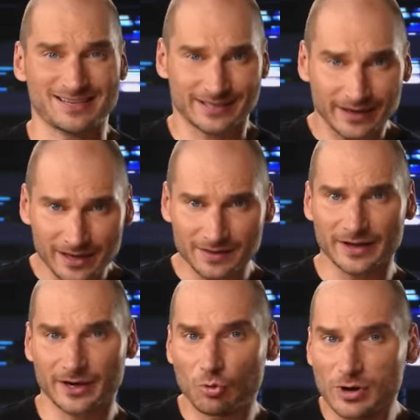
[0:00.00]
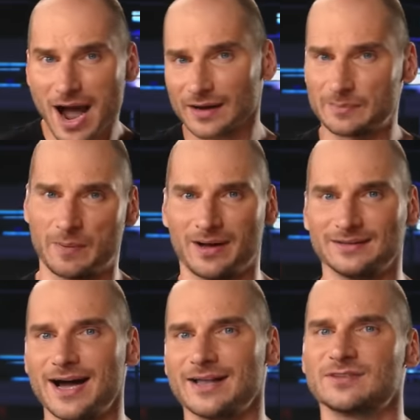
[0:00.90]
Бастрыкина регулярно
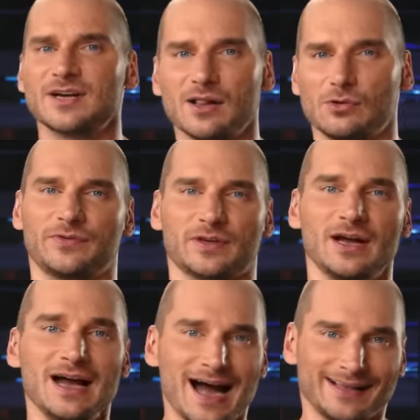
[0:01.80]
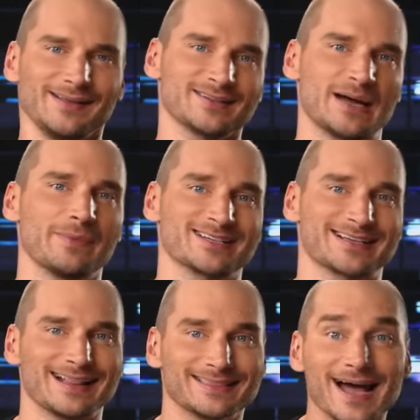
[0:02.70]
попадает в заголовки. Один из самых
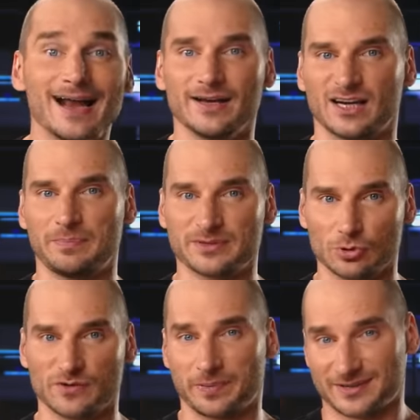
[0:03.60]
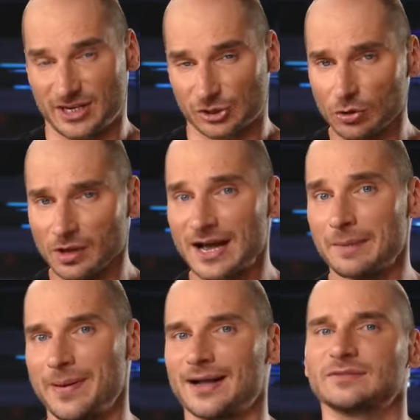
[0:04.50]
скандальных эпизодов произошел
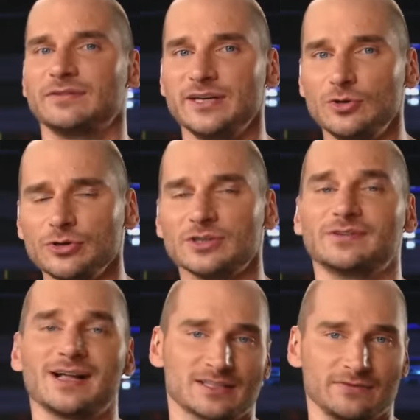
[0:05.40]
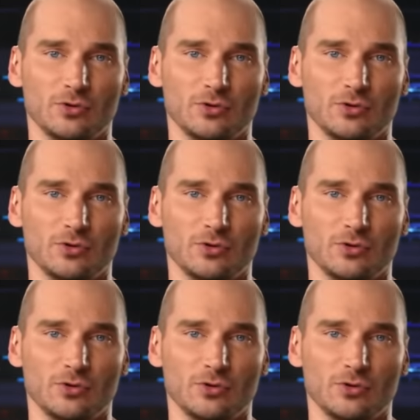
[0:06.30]
5 июня 2012